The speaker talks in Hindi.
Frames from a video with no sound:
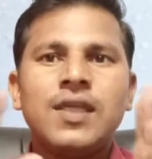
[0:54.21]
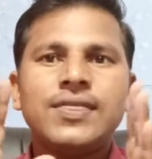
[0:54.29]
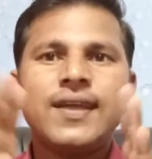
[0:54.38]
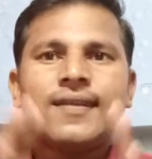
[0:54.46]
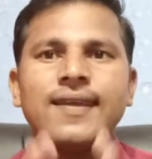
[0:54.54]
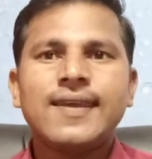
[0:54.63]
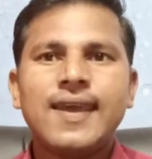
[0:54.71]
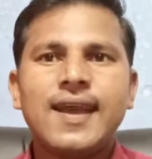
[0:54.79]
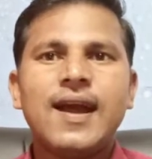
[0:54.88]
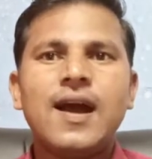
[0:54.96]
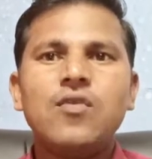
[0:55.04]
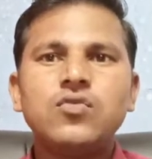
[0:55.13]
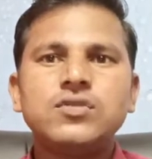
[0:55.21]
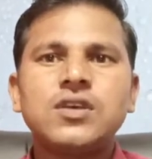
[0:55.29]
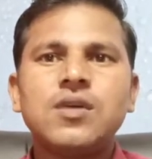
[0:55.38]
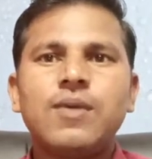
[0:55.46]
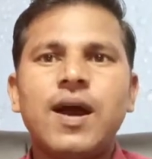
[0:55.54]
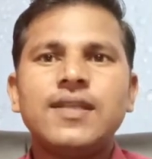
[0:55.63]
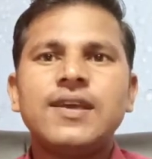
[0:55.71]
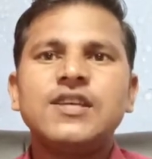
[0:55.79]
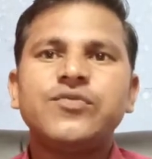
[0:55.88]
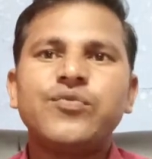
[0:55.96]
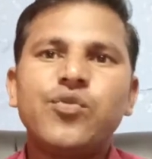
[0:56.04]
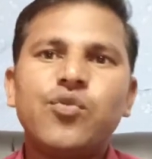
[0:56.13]
आम तक देखिएगा उसके बाद
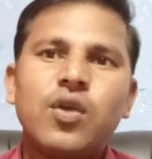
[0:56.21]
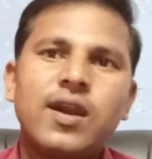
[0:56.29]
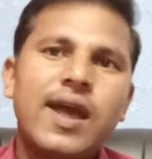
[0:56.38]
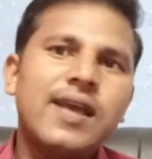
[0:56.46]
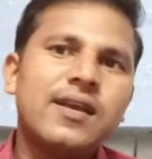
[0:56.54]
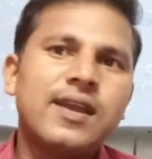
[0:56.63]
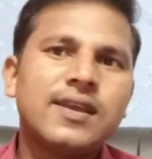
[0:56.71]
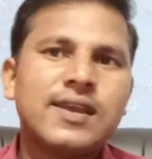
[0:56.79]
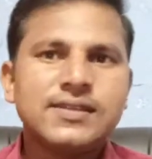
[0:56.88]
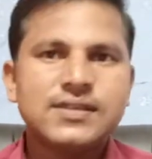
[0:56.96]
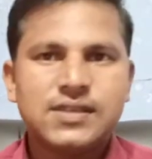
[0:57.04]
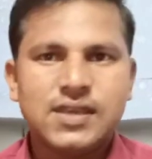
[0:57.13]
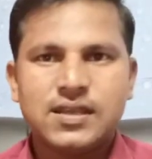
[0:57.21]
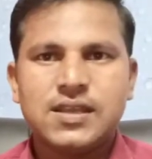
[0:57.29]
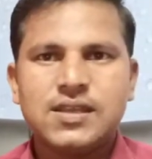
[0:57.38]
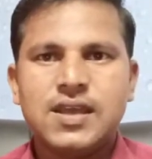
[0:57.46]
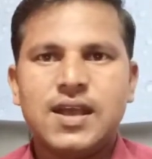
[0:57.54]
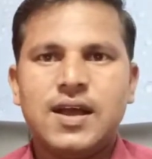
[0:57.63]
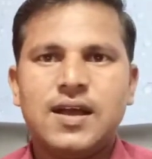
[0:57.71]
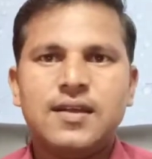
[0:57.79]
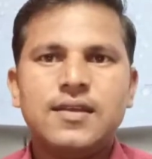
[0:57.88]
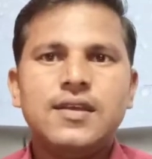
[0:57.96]
इस वीडियो को लाइक करके शेयर कीजिएगा